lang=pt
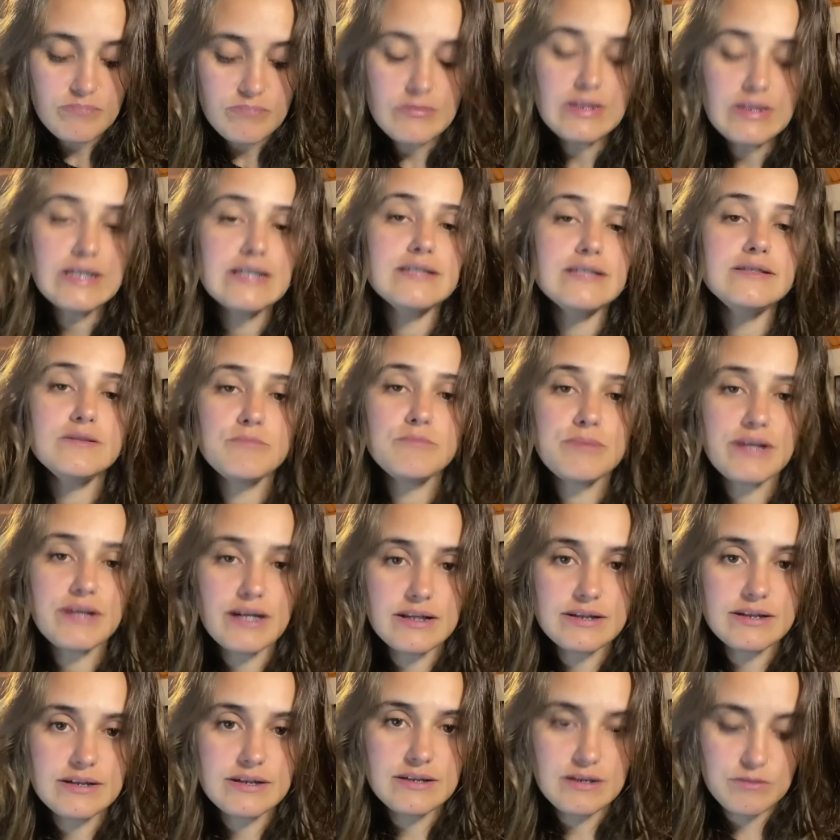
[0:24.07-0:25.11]
É sempre
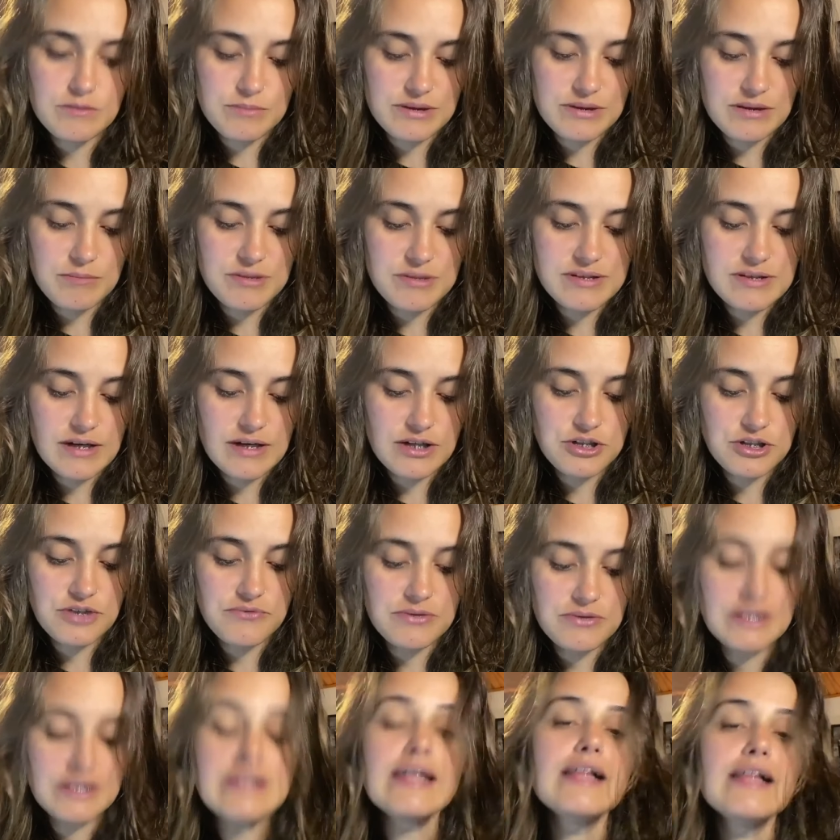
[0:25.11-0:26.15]
ela que tem que mandar mensagem e a
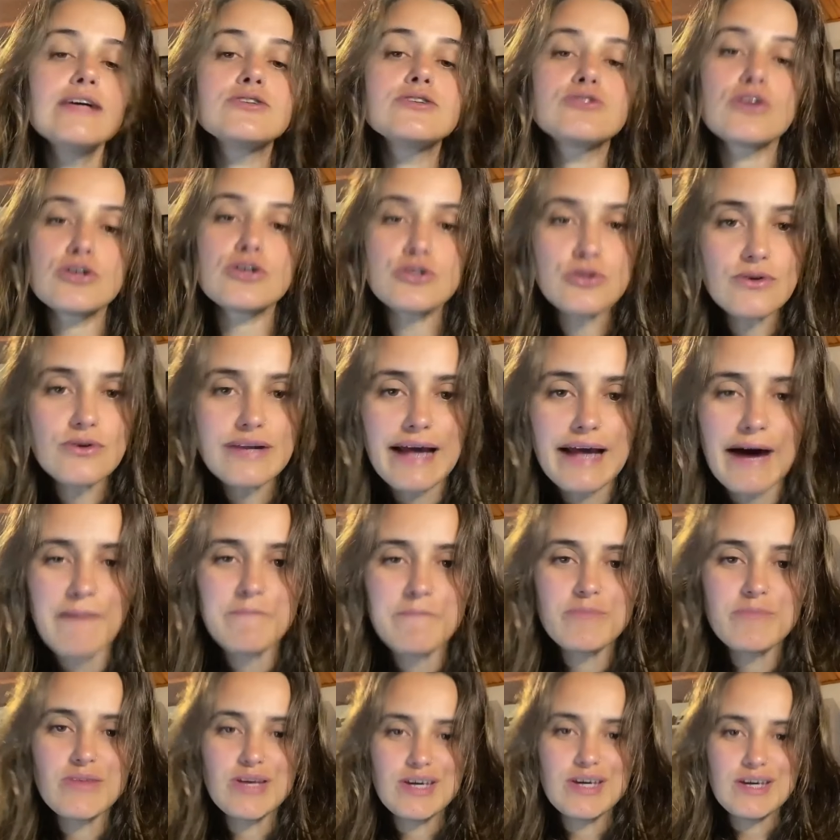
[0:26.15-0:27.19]
vida dela é só chorar.
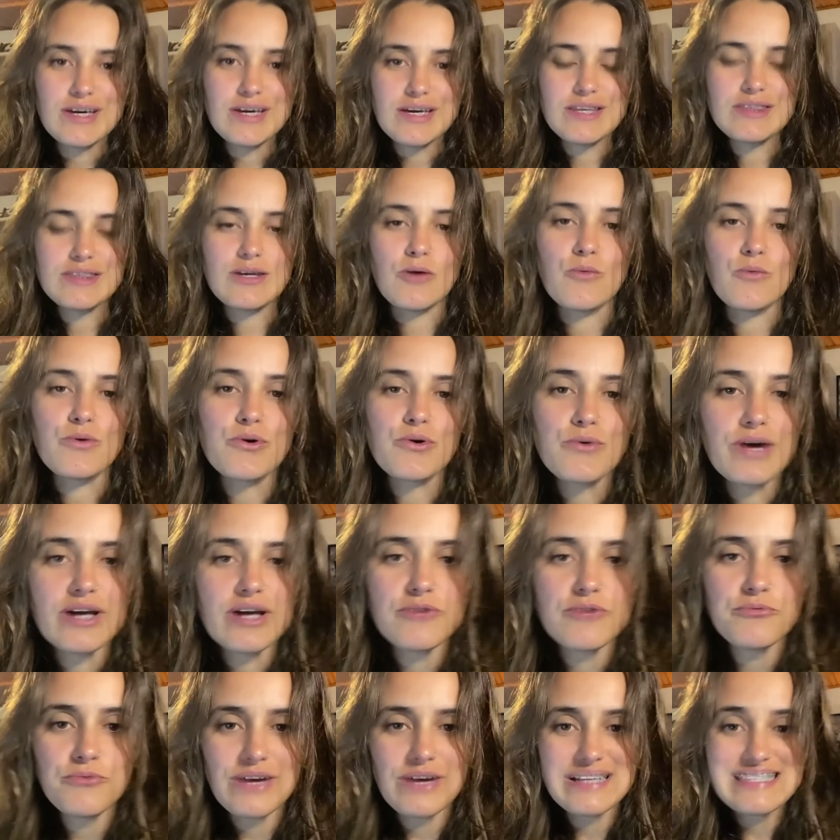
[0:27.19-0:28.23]
Então, eu
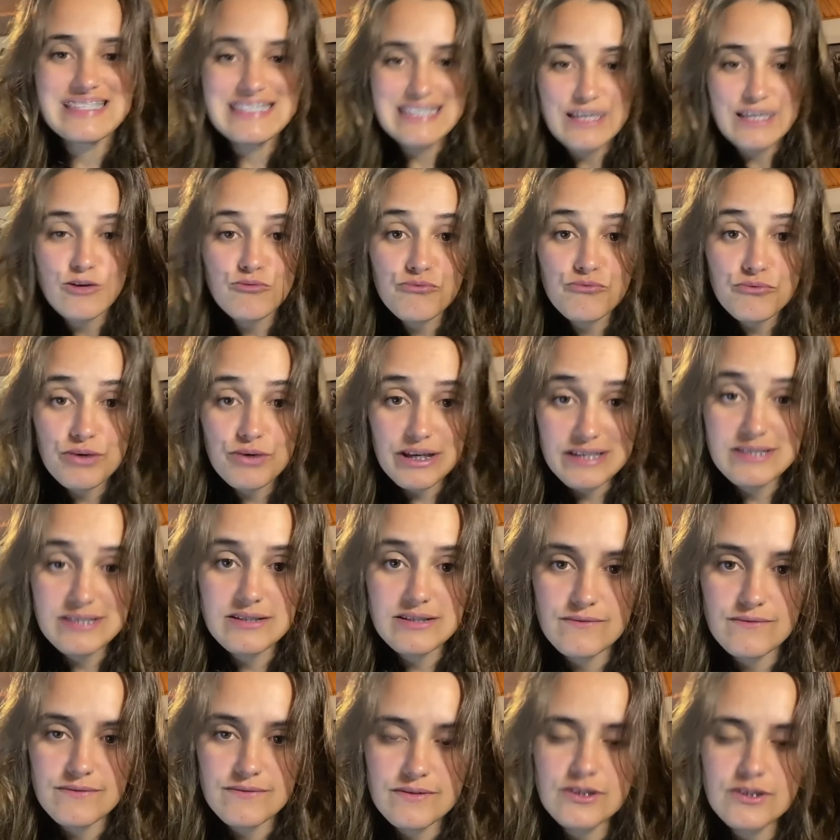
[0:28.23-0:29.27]
quero fazer um,
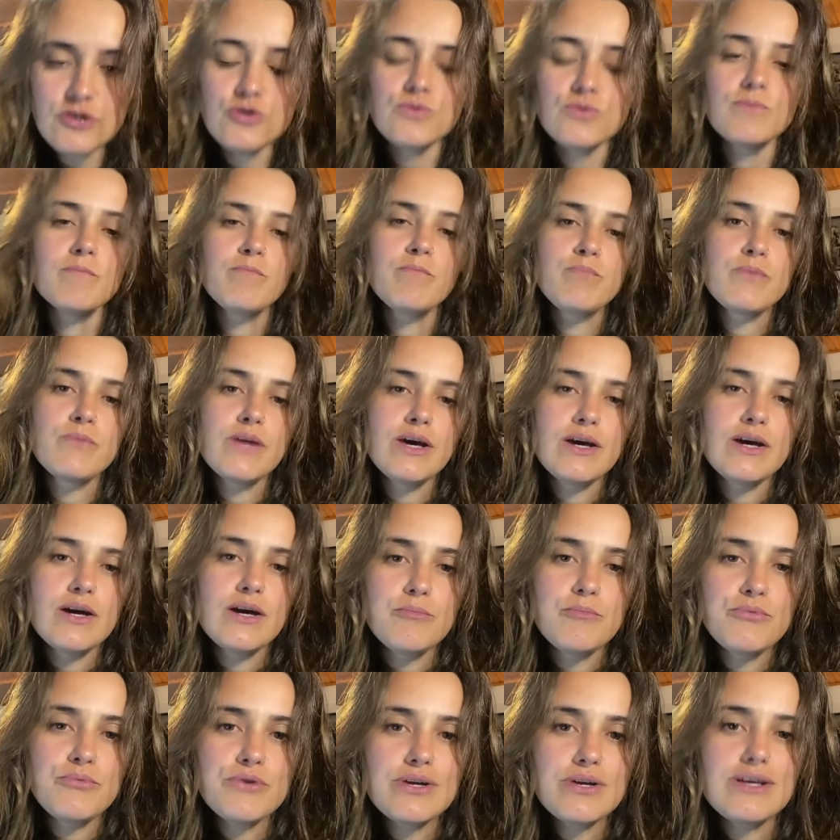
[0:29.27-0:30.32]
esse vídeo
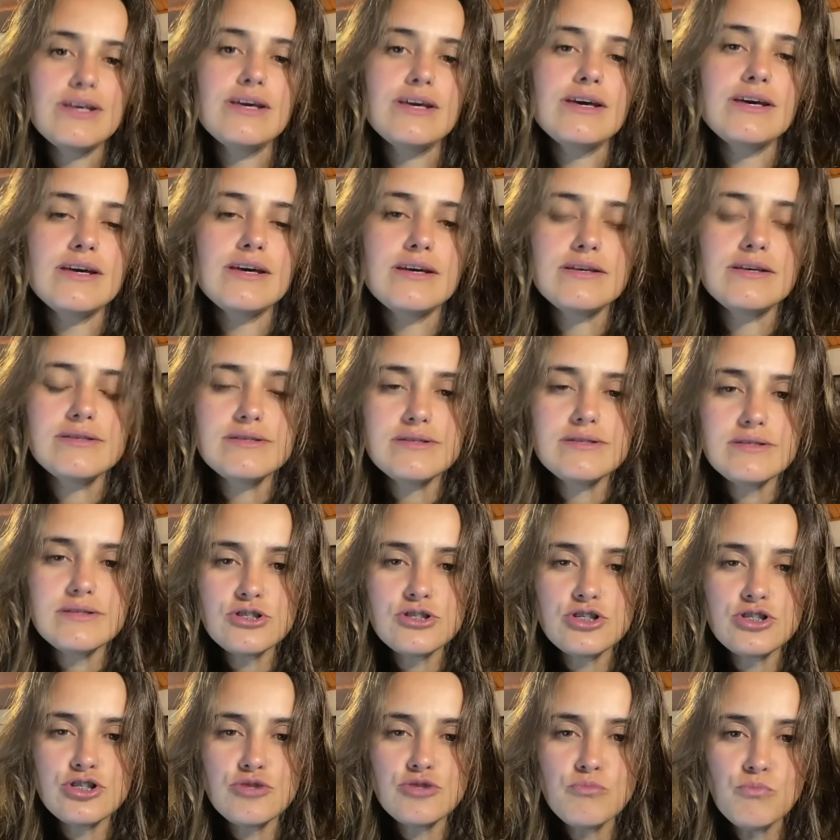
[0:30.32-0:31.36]
porque
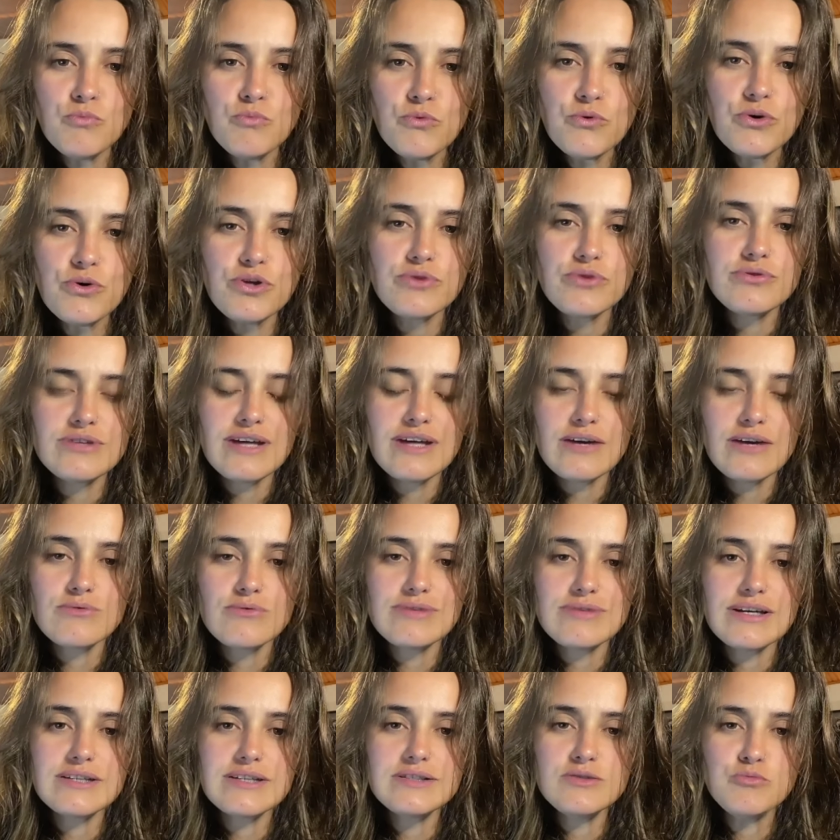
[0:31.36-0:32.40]
existe muito, né?
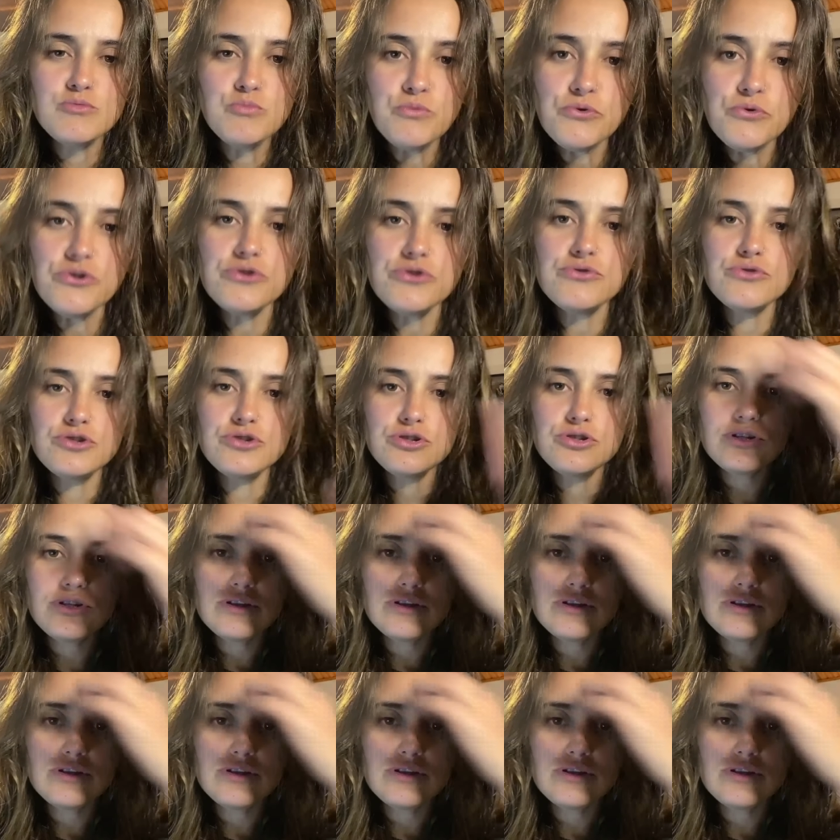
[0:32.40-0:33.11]
Acontece muito de